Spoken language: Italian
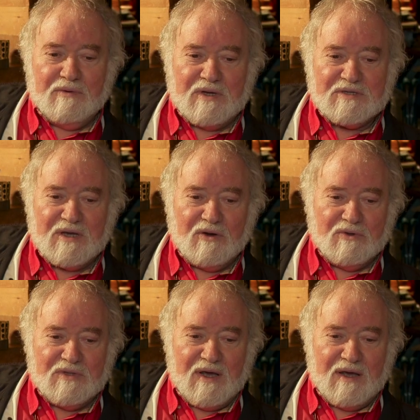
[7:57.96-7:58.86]
una
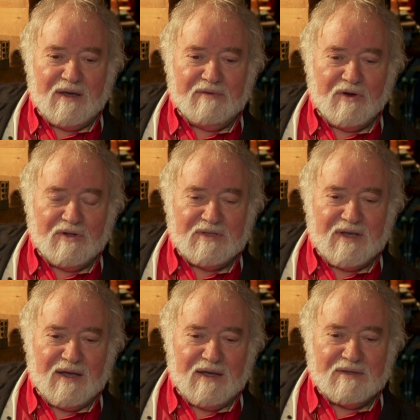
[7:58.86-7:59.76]
seconda
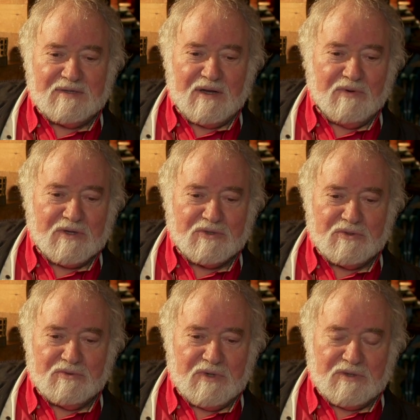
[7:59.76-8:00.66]
volta c'era
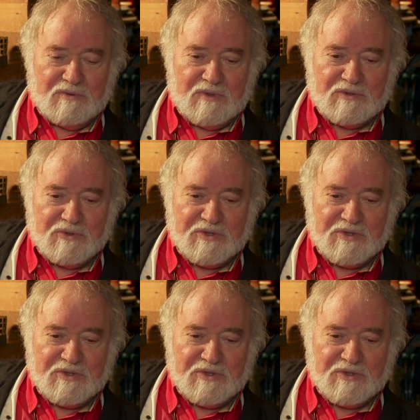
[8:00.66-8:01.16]
un'associazione una,